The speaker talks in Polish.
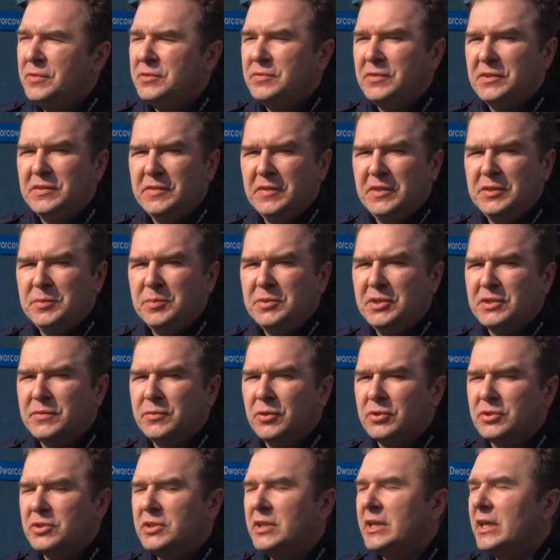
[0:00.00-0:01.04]
Wezwaliśmy
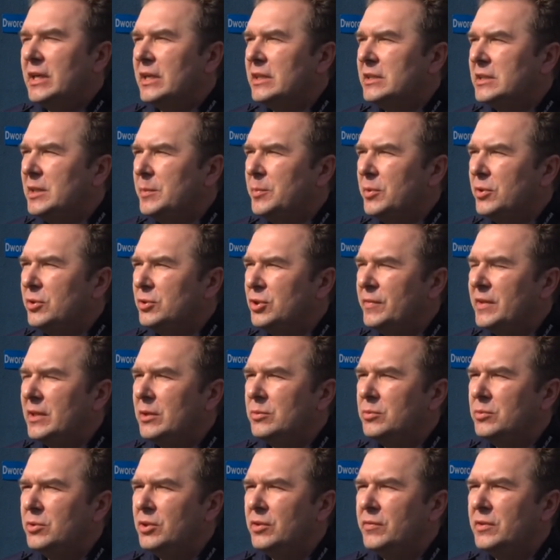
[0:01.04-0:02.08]
niezwłocznie karetkę pogotowia
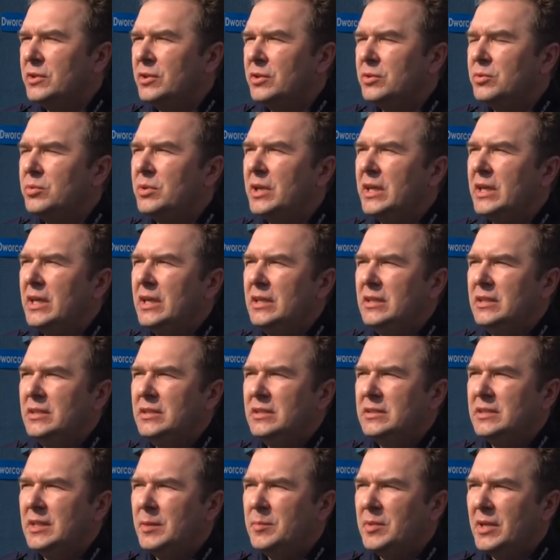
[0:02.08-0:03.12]
ratunkowego, która
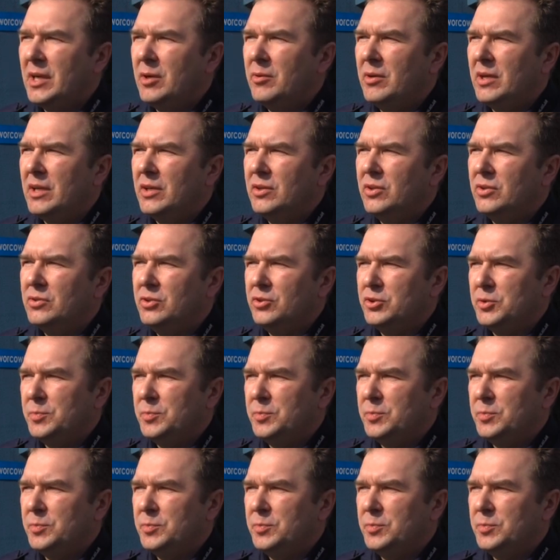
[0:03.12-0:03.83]
e, zabrała go do